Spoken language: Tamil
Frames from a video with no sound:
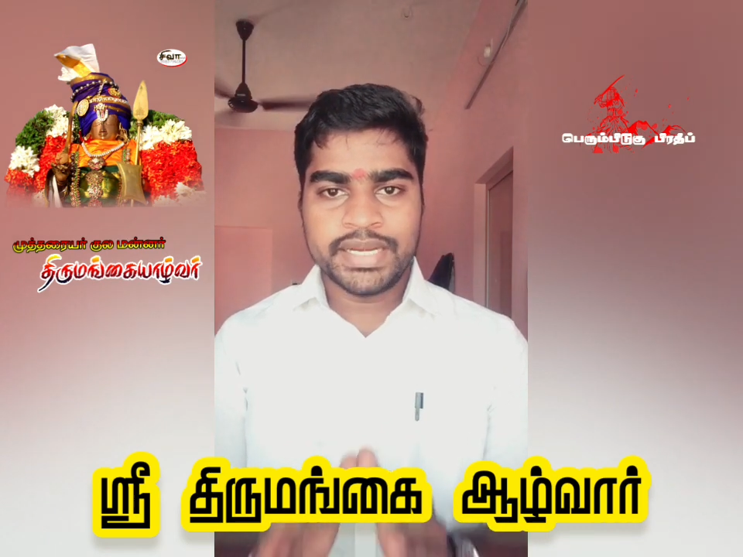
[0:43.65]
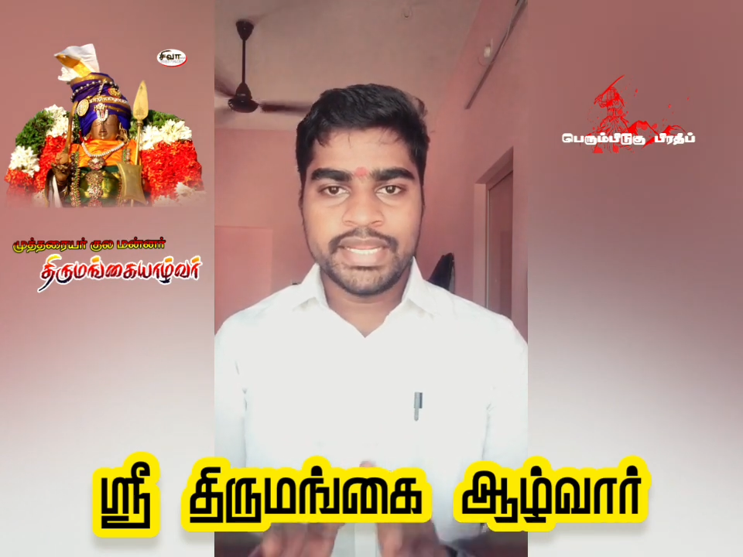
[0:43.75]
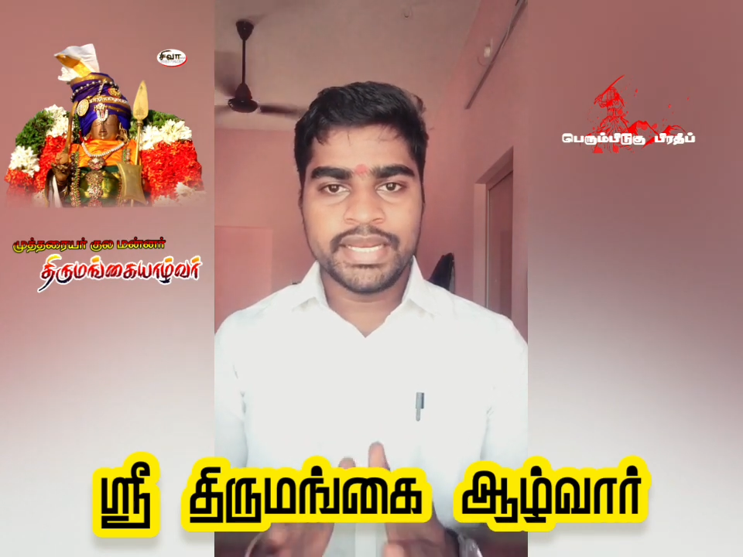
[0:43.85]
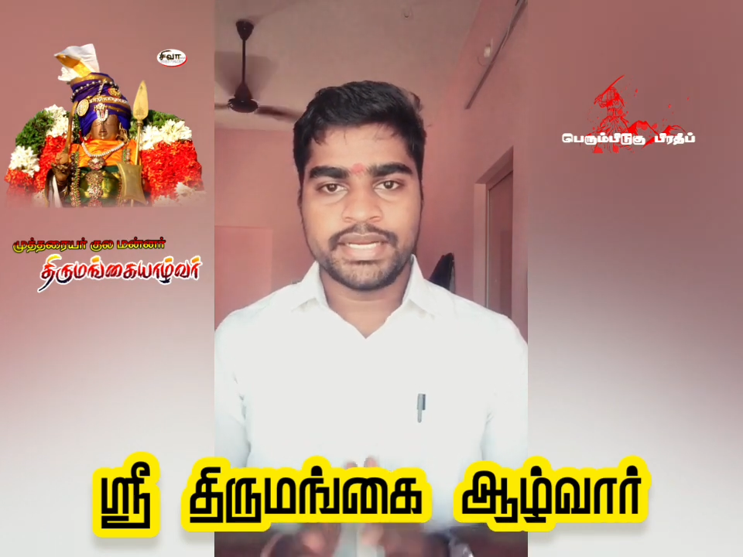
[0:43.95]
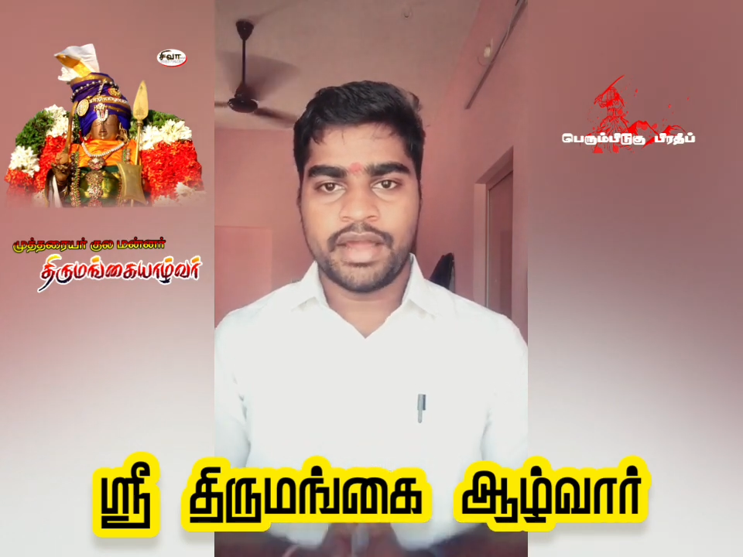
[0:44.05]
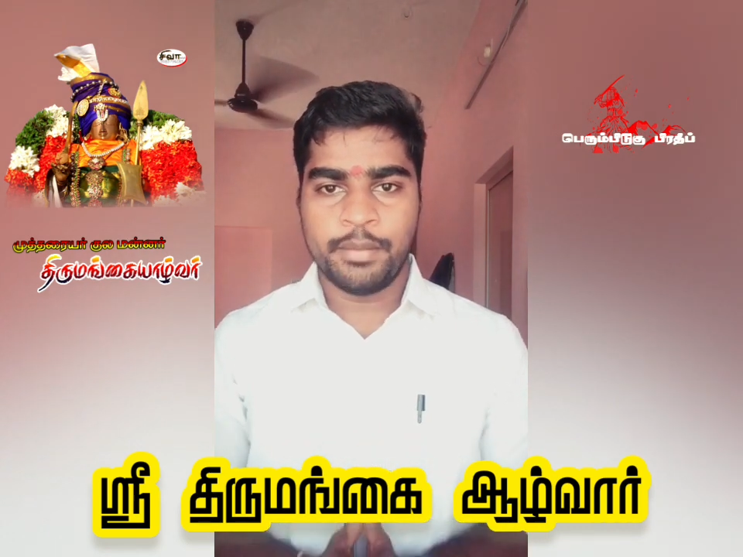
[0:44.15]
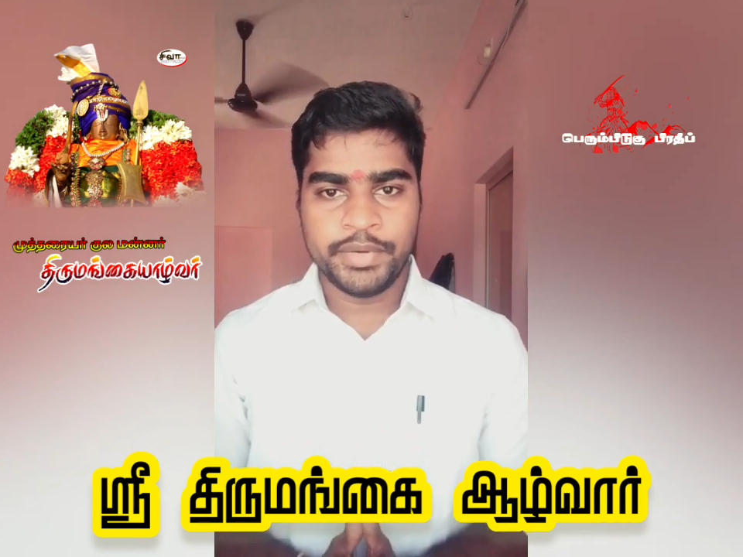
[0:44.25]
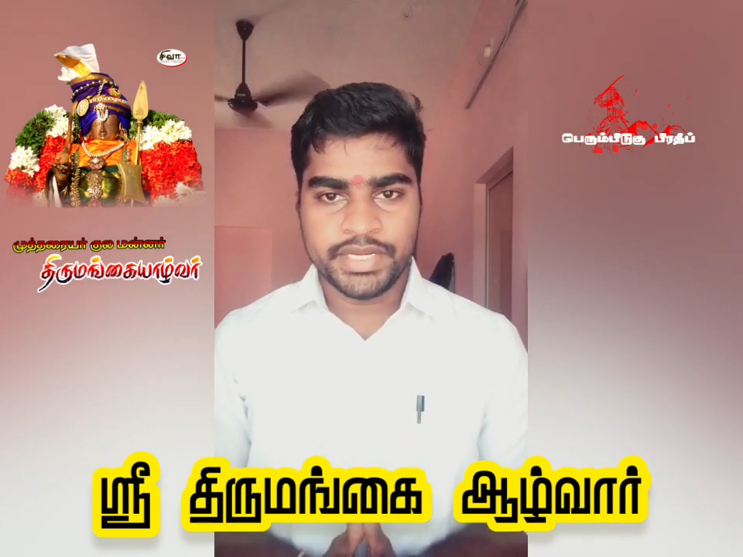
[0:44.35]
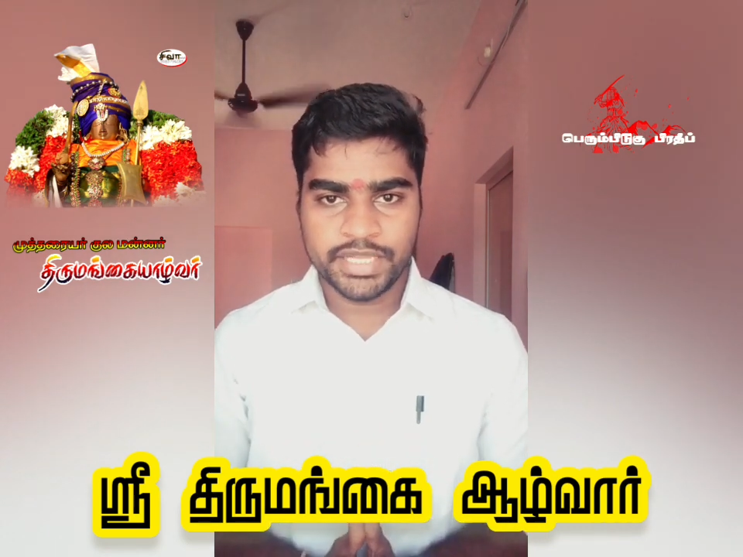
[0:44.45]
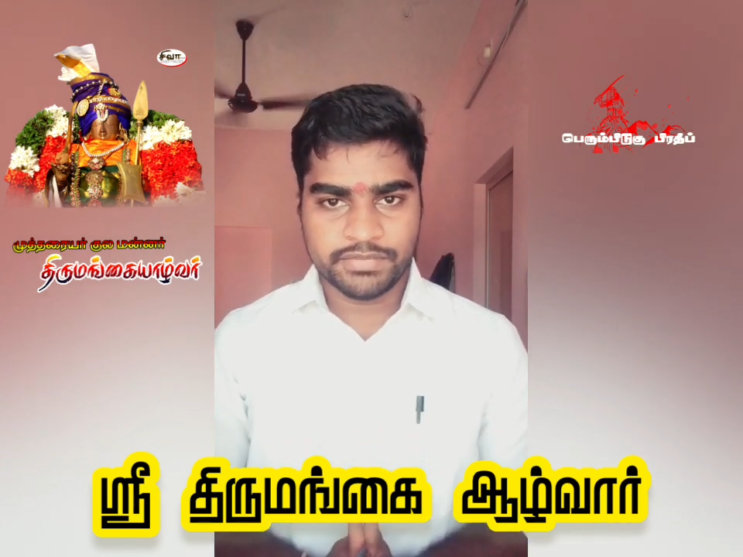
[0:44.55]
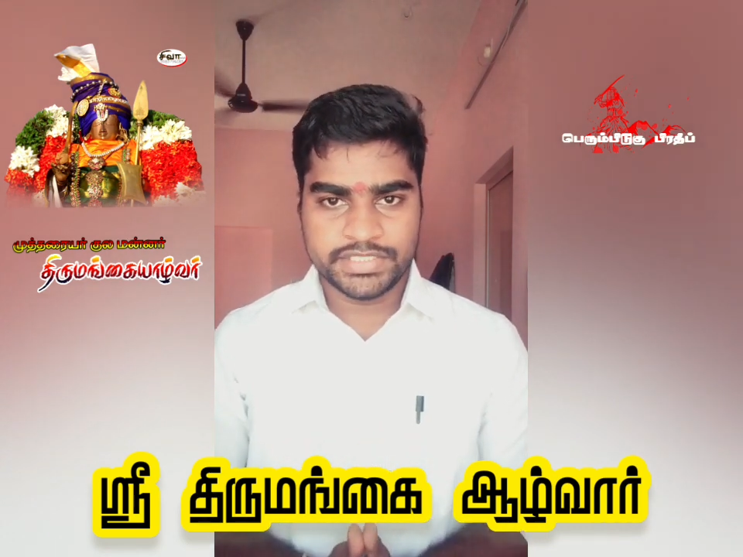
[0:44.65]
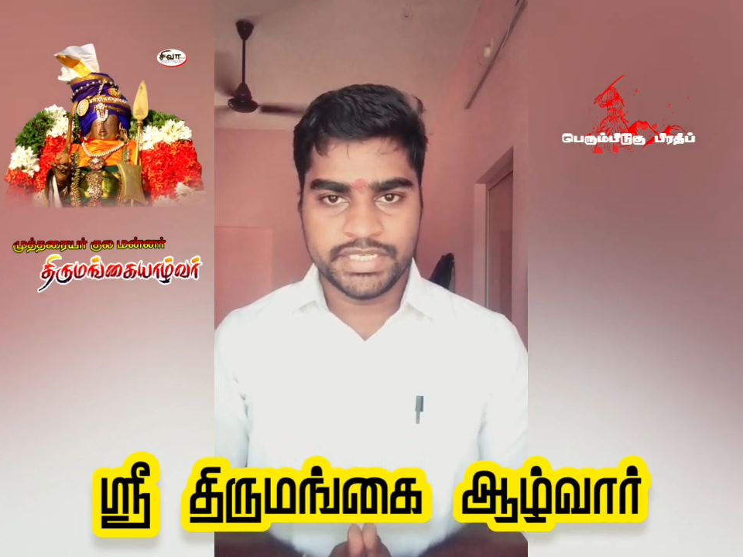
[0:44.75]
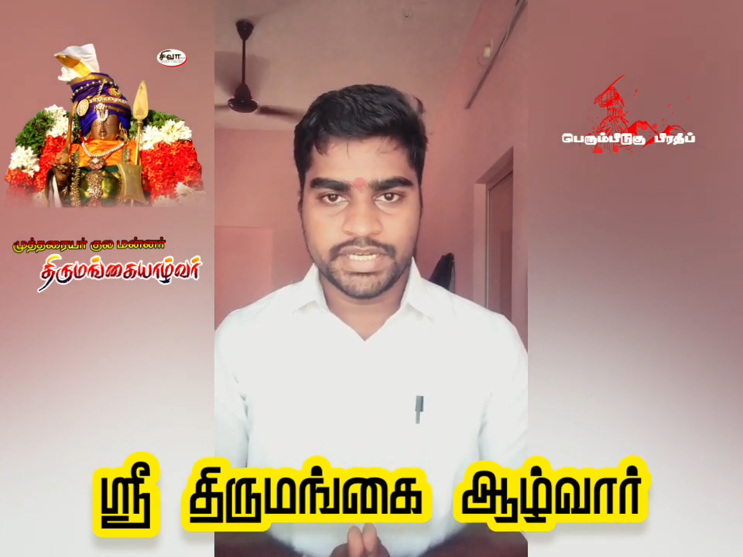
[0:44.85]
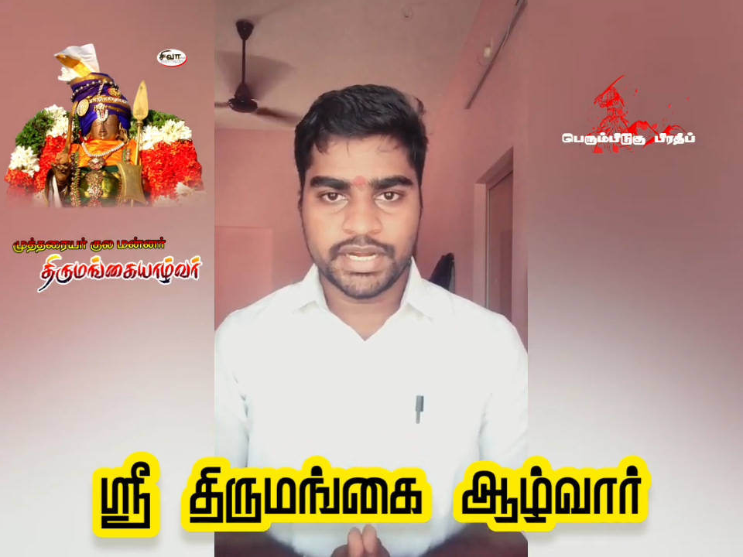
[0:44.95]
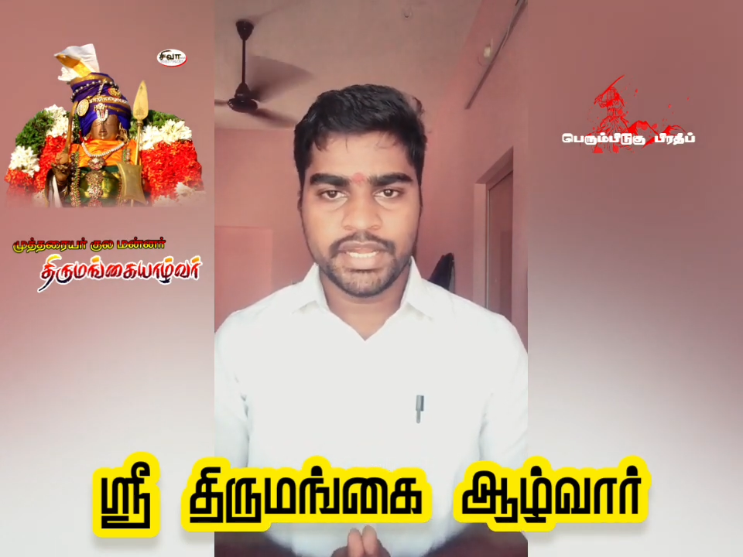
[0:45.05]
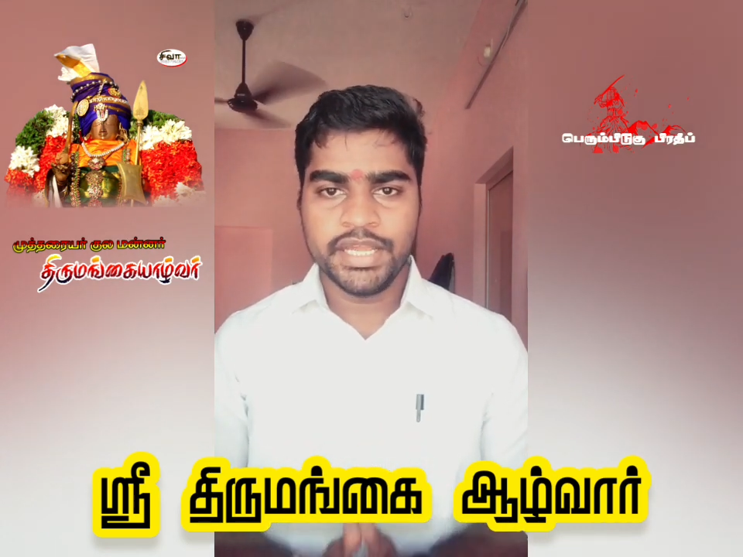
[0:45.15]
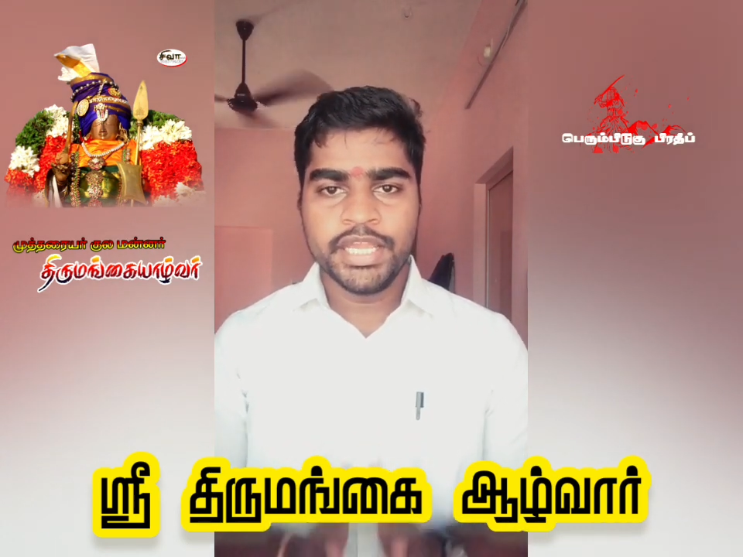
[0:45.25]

நீலன் அப்படின்னு தான் வச்சிருக்காங்க